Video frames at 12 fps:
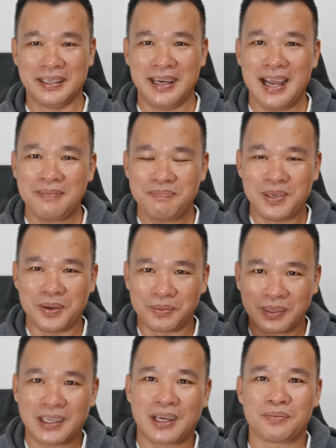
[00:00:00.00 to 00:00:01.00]
thử áp
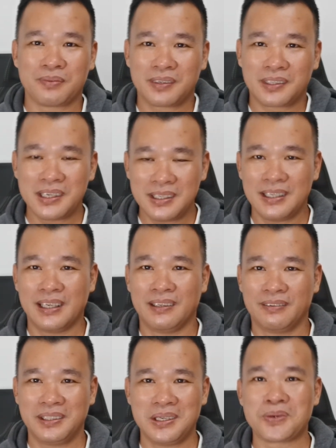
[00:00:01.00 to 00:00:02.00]
dụng cái công thức
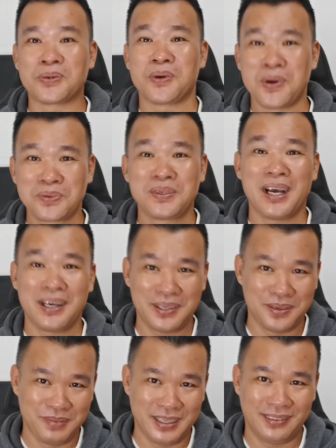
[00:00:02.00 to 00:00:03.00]
này với cái cuộc hôn
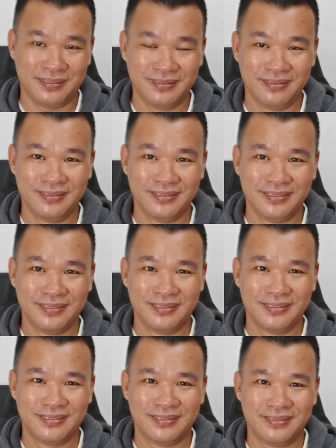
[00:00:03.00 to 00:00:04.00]
nhân của mình
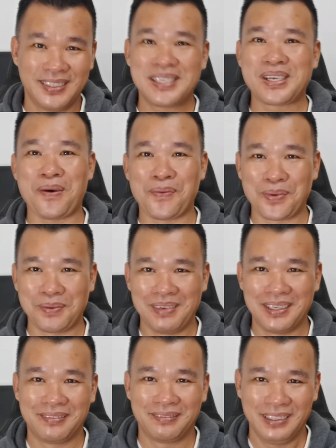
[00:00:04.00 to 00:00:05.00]
với chồng
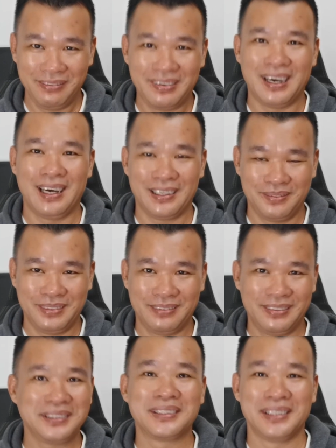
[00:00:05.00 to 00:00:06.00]
của mình với vợ của
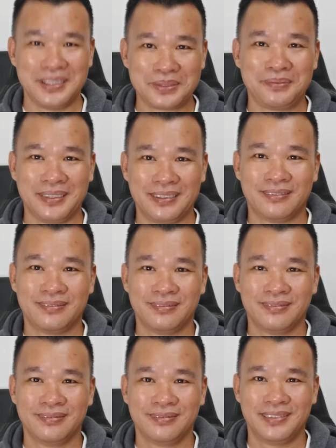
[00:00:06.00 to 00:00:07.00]
mình với người yêu của mình
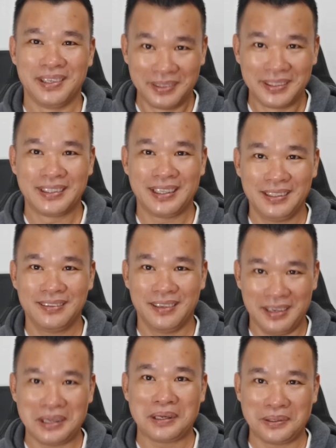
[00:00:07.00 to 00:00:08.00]
nhiều người thấy
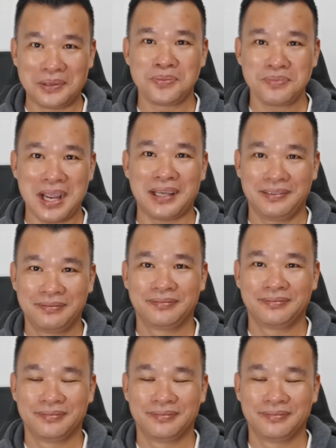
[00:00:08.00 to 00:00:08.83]
à, đúng thầy